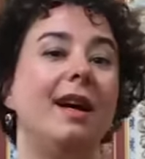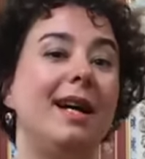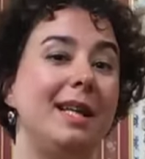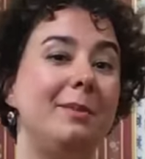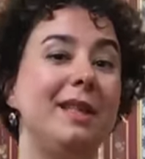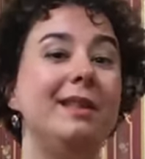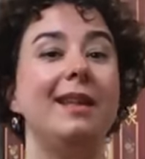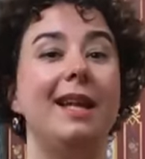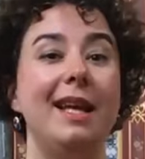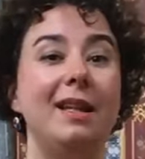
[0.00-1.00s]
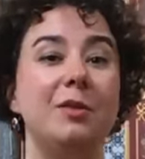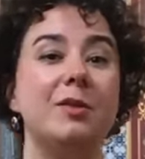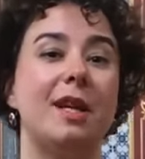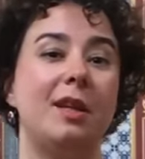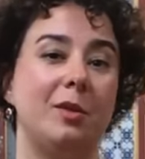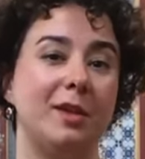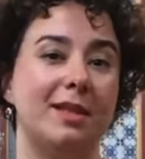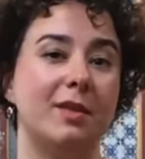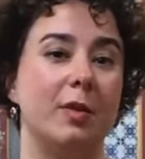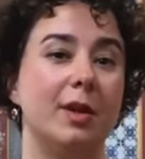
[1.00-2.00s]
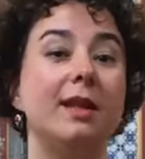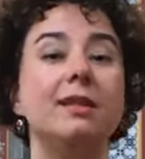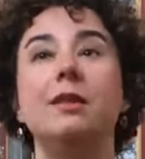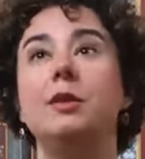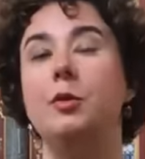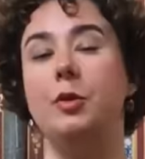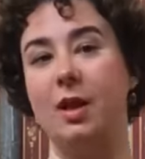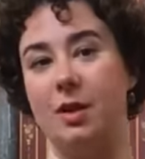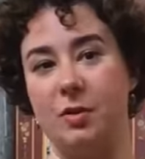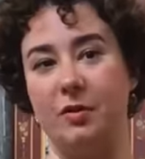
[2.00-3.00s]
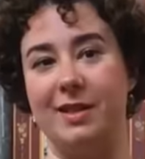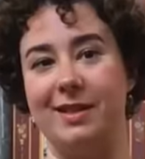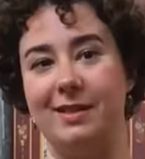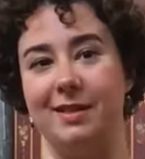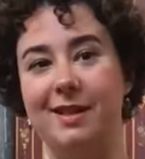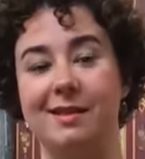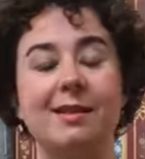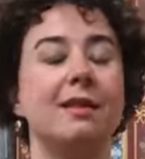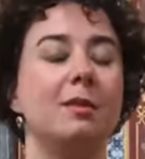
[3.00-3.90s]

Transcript: Haremin en güzel odası olan Hünkar sofasındayız.